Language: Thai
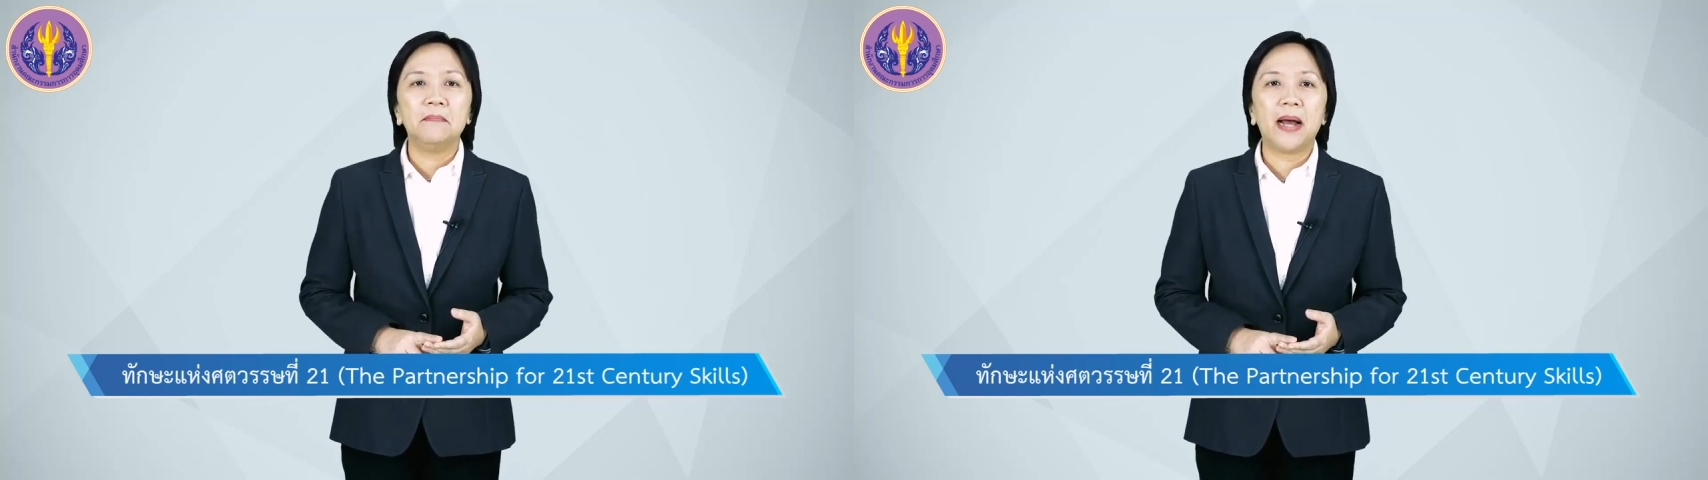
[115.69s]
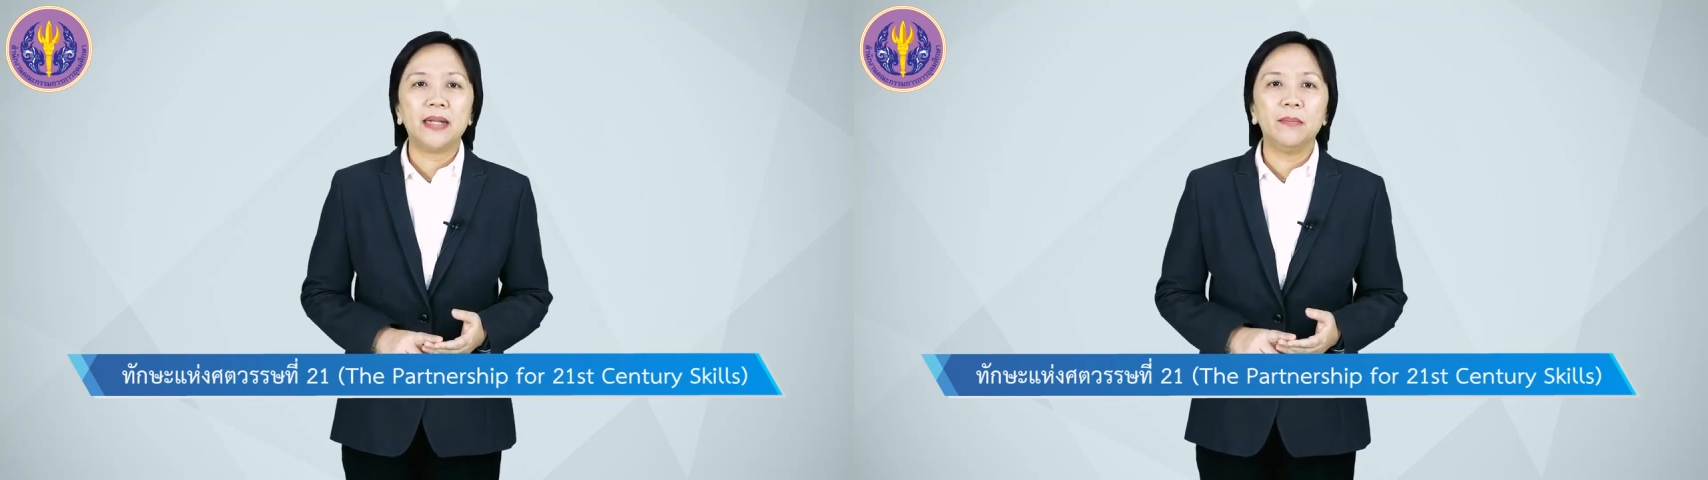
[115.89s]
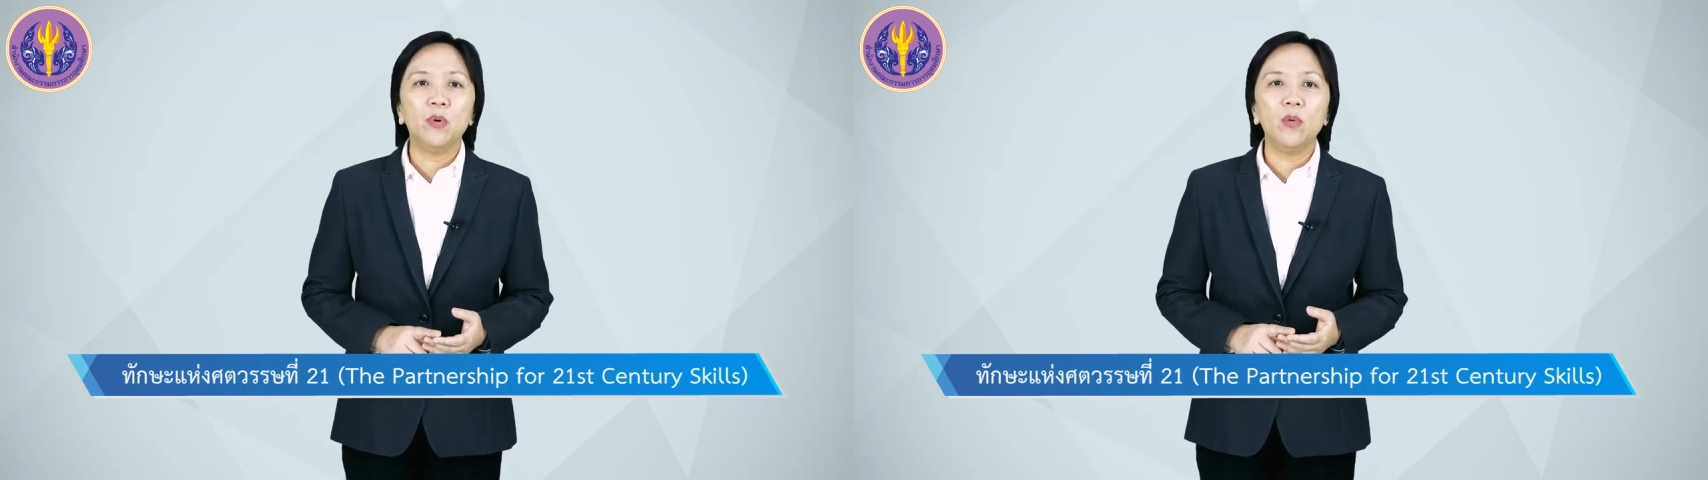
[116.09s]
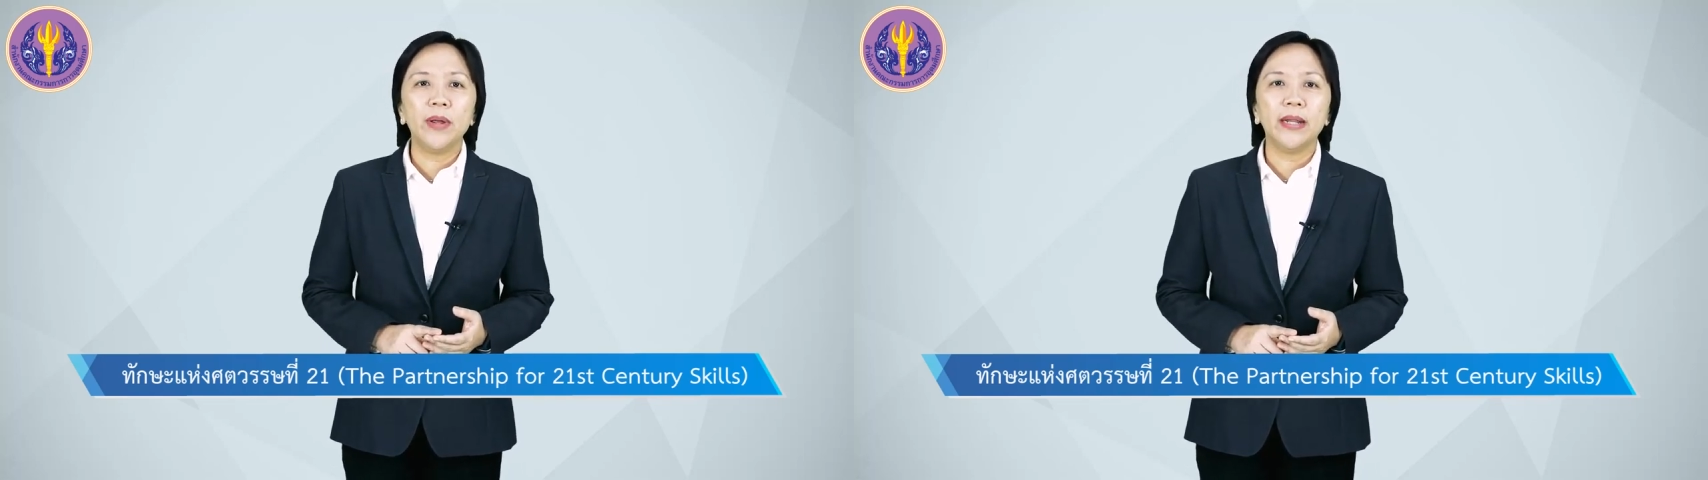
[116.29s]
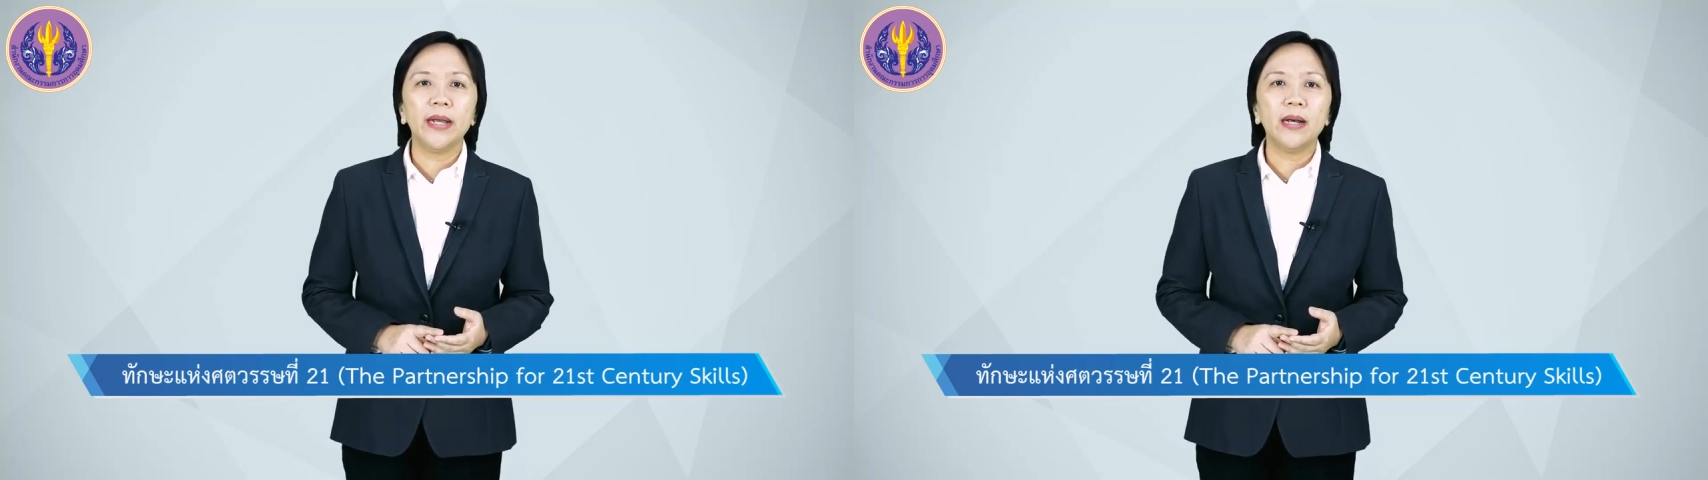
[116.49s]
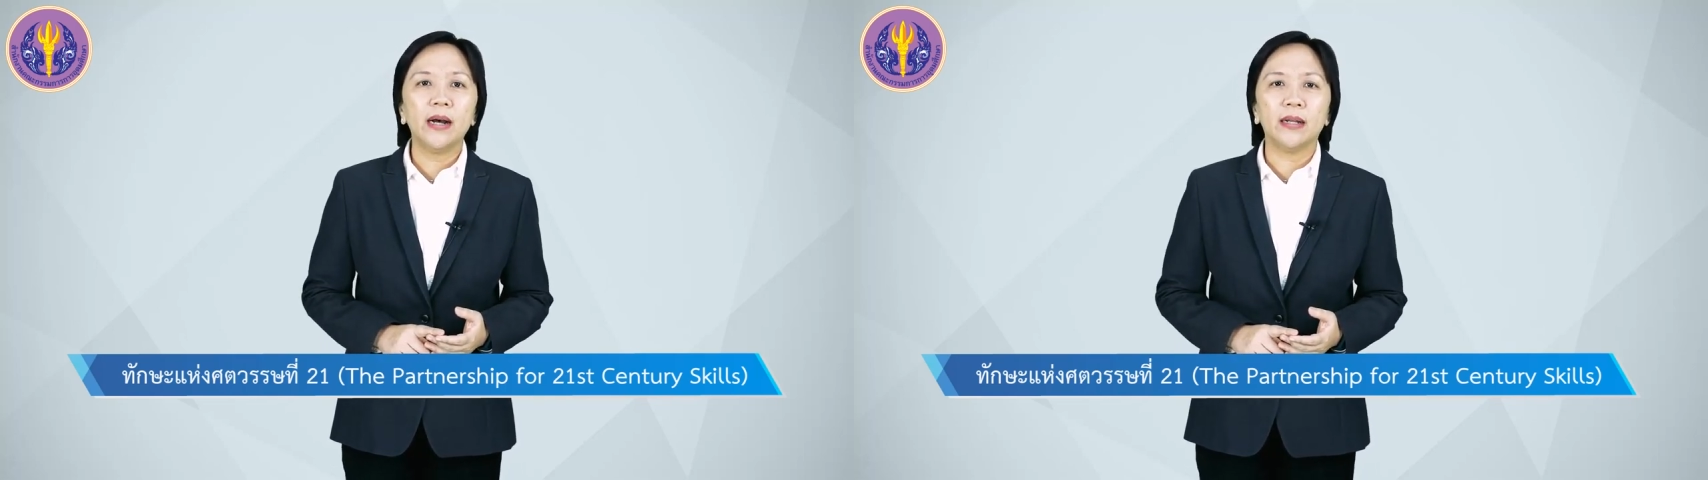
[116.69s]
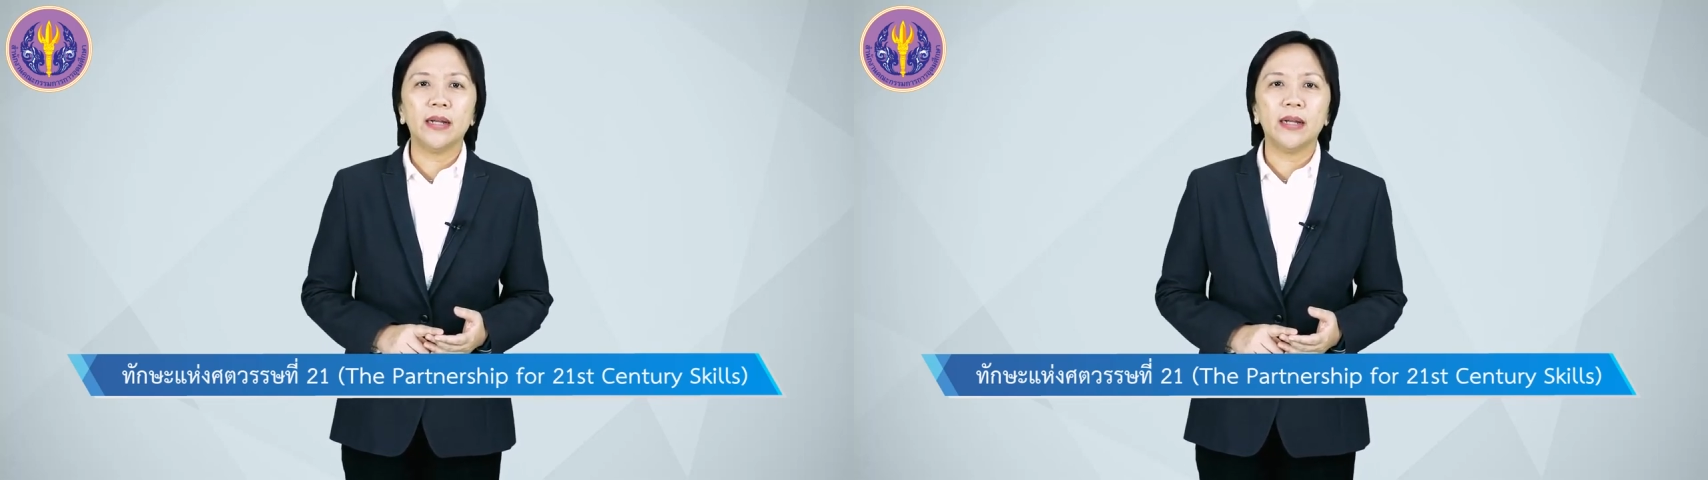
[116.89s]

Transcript: หมายถึงผู้เรียนที่เกิ